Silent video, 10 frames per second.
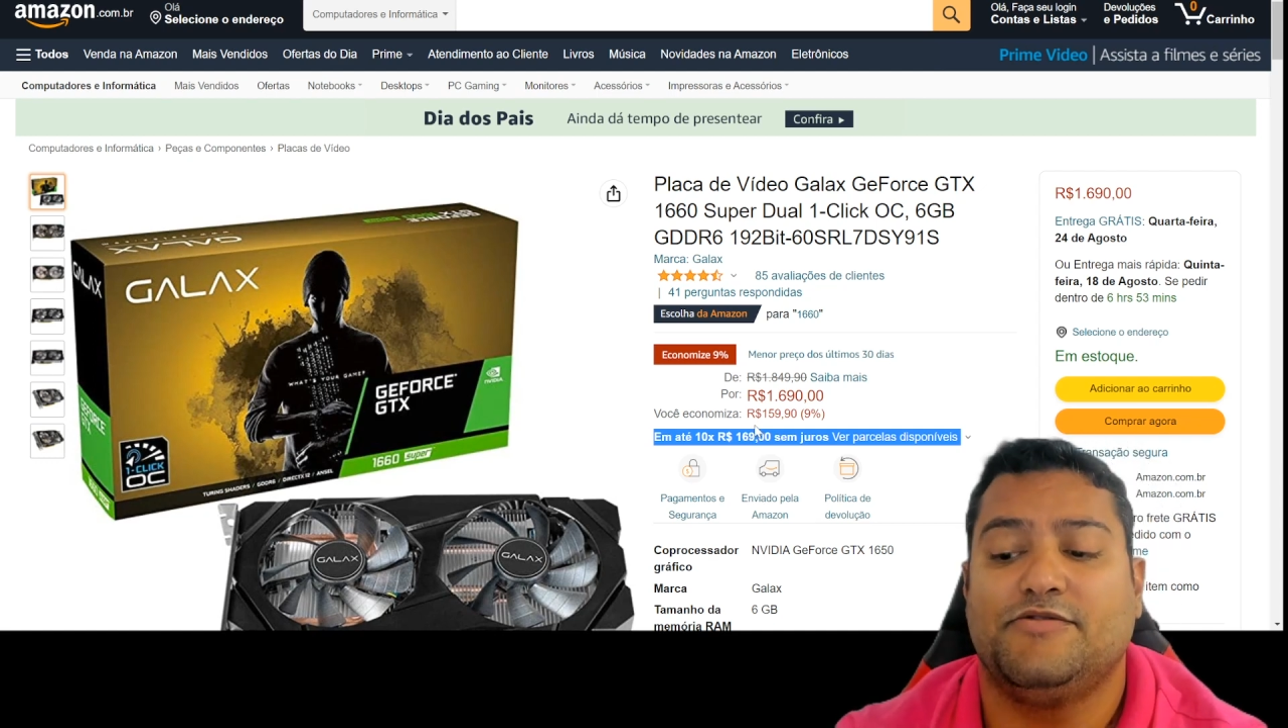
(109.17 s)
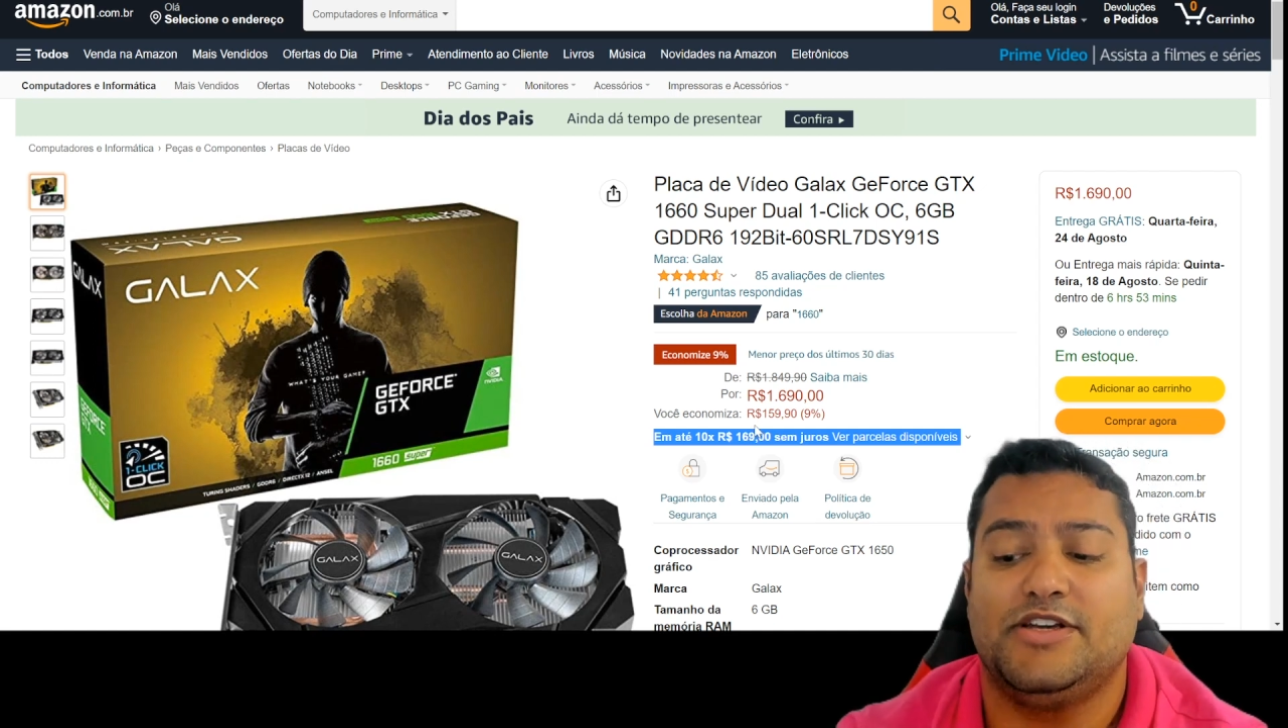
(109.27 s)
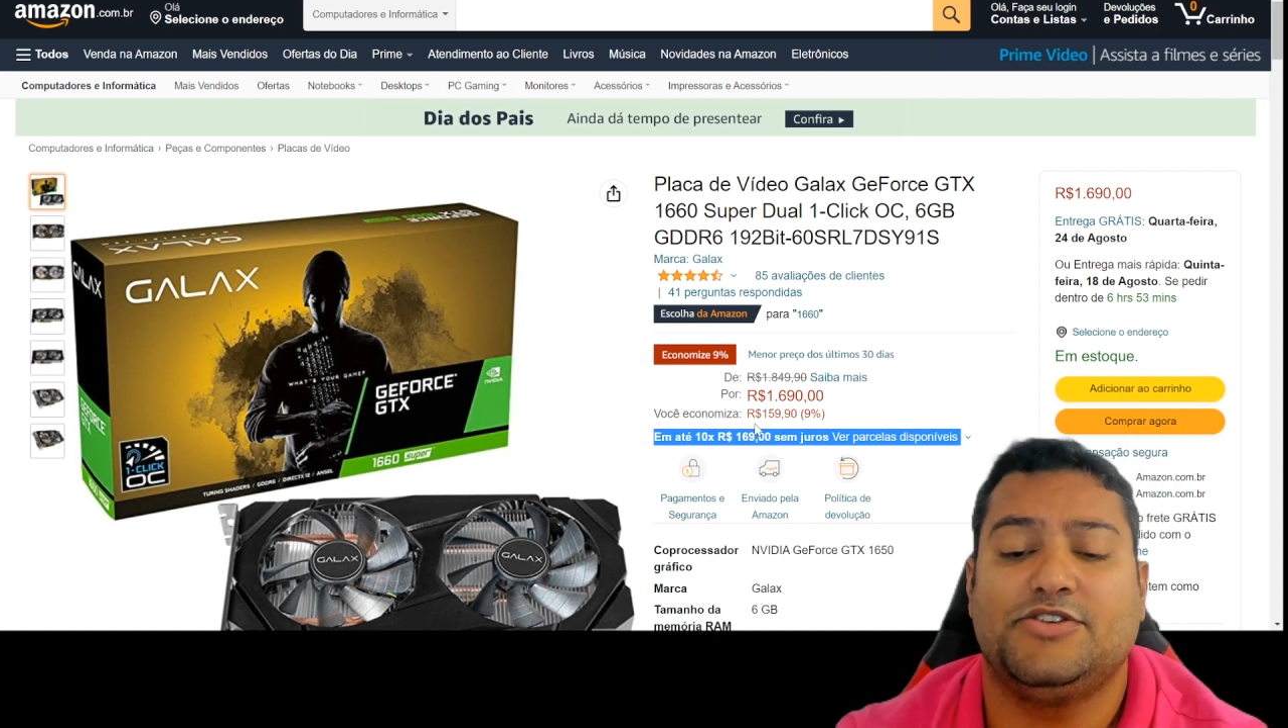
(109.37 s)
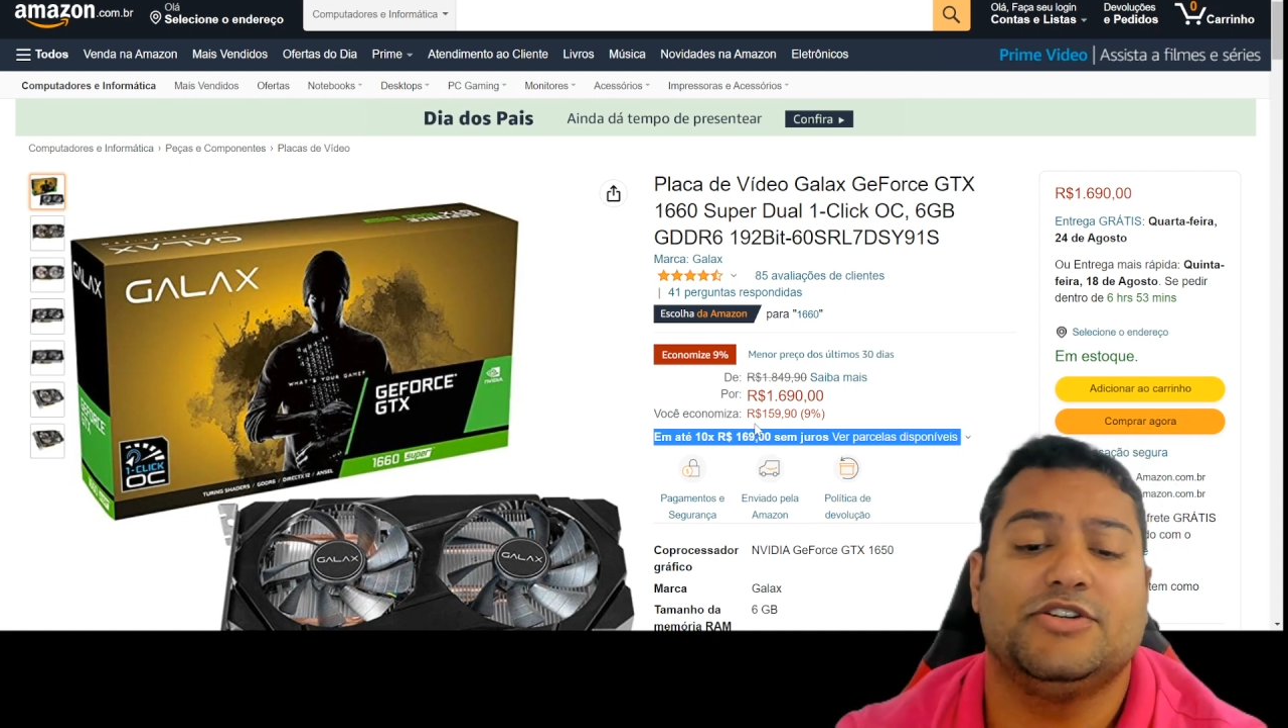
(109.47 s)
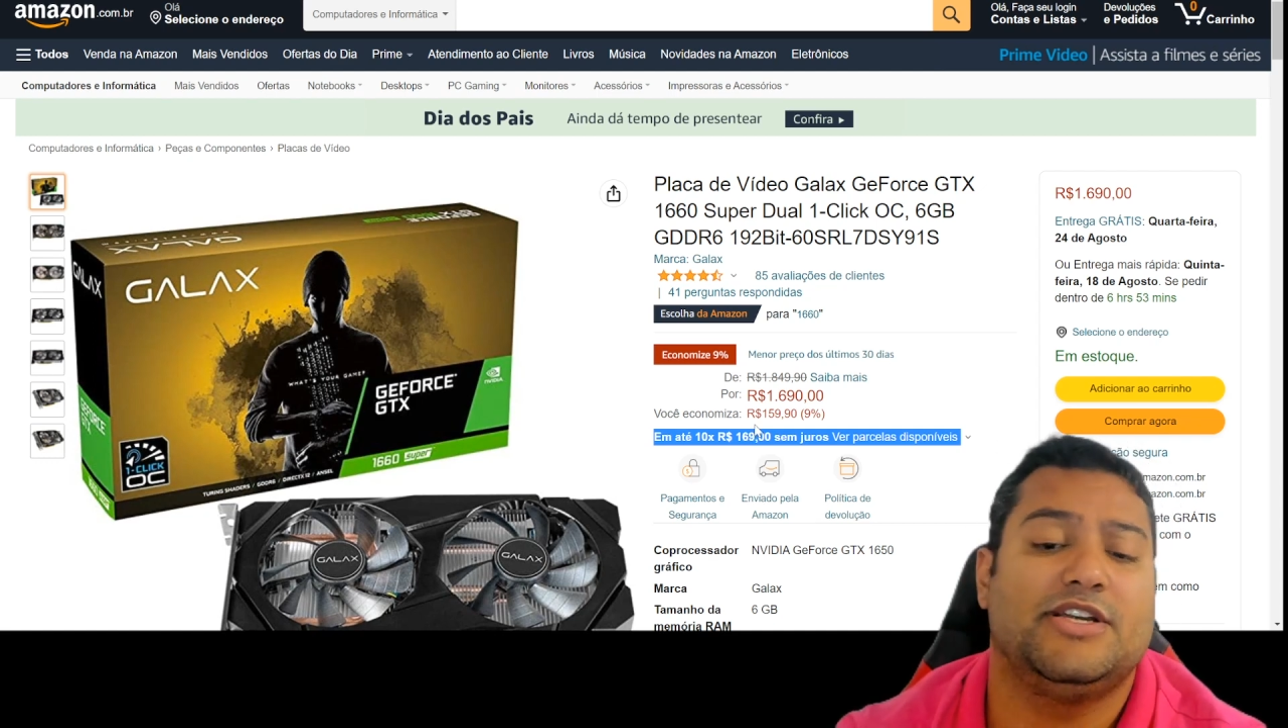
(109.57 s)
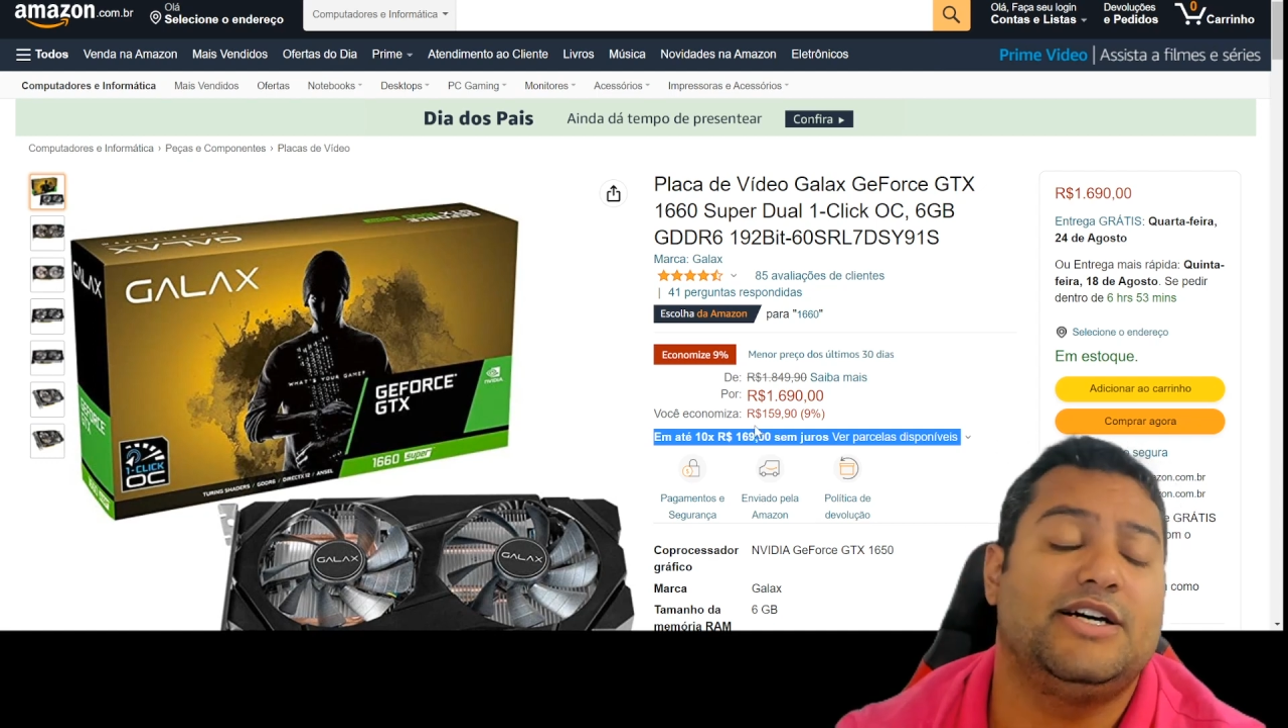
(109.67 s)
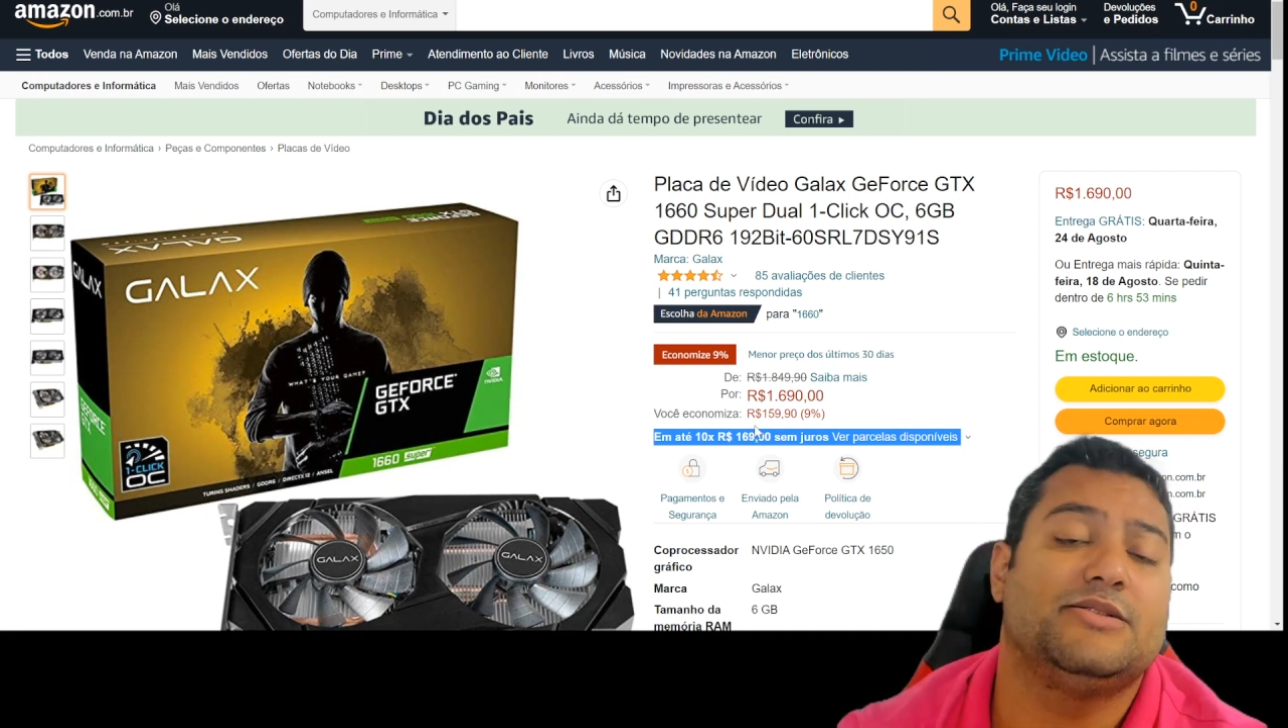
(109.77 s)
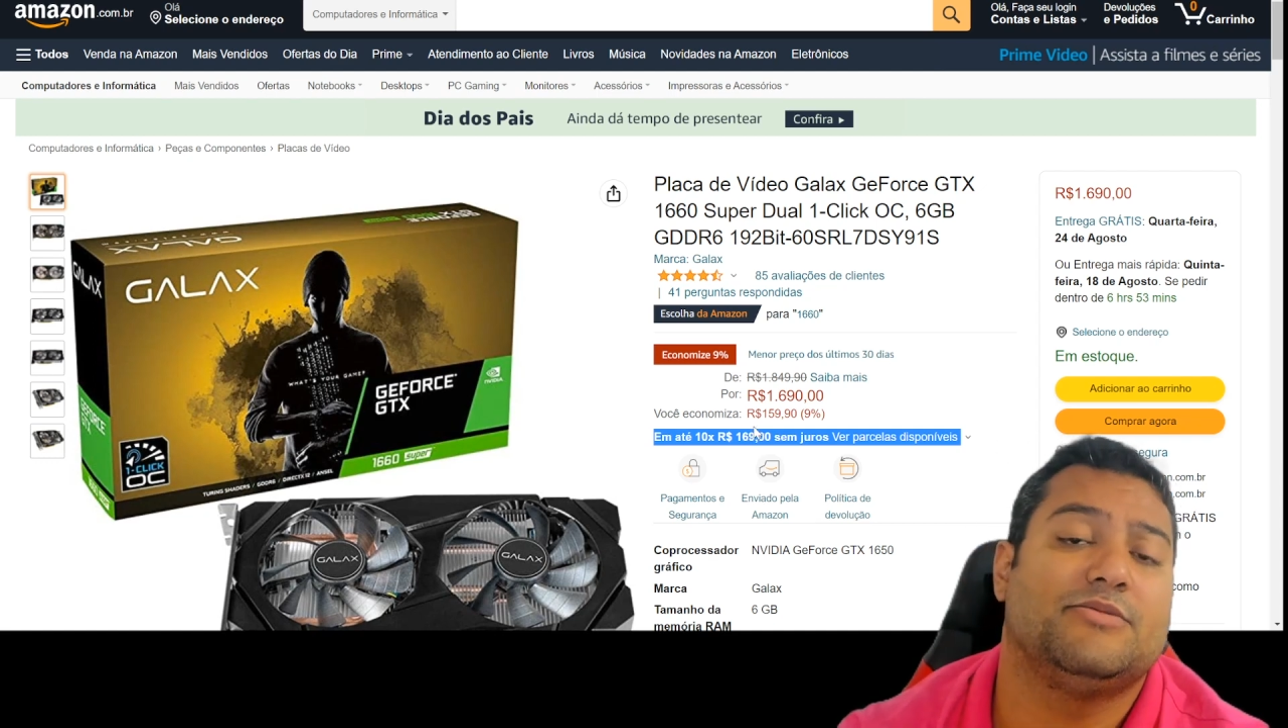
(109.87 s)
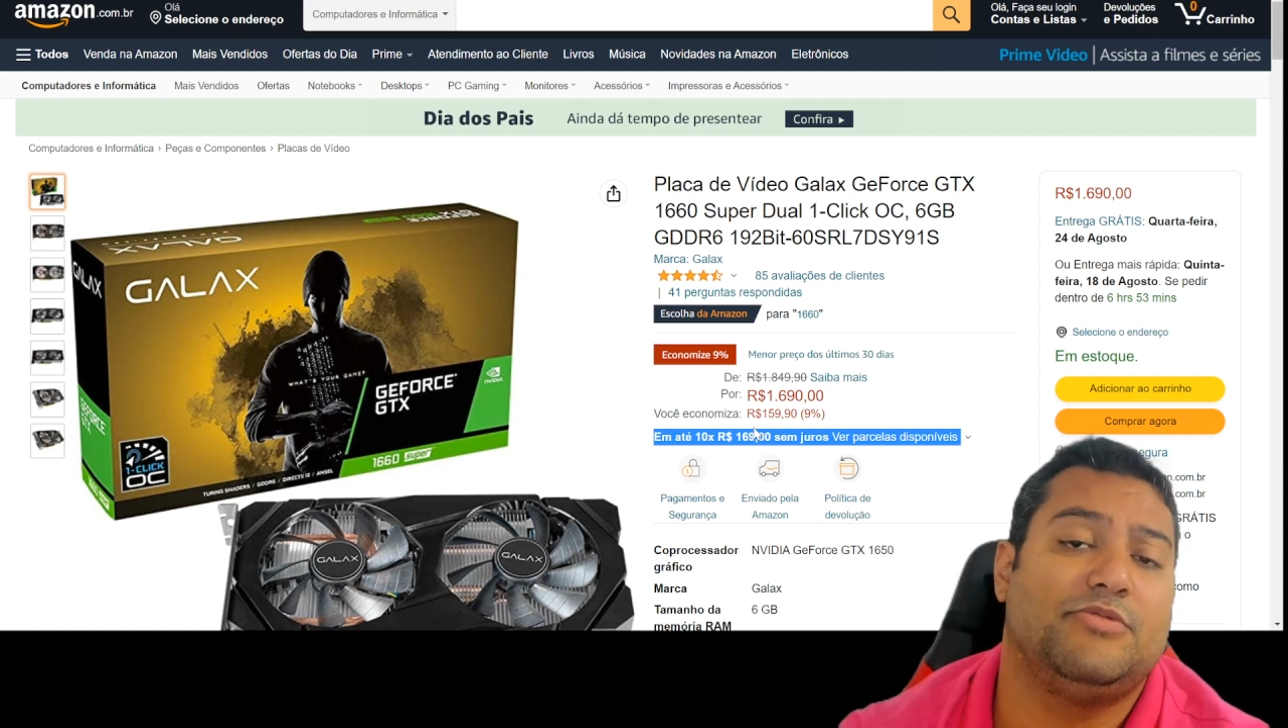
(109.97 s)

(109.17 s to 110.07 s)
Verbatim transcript: frete grátis.